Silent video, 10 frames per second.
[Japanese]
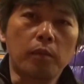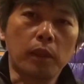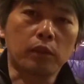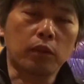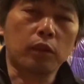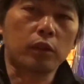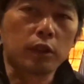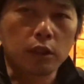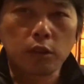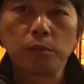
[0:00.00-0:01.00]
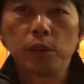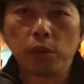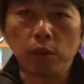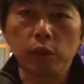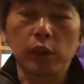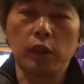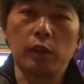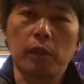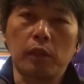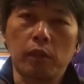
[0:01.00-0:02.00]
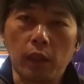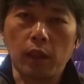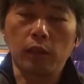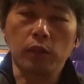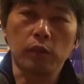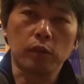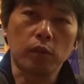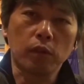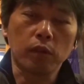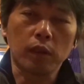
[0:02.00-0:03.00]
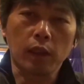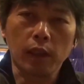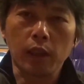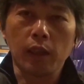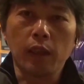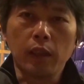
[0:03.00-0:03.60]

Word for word: まずどういった準備をしていけばいいのかというところから、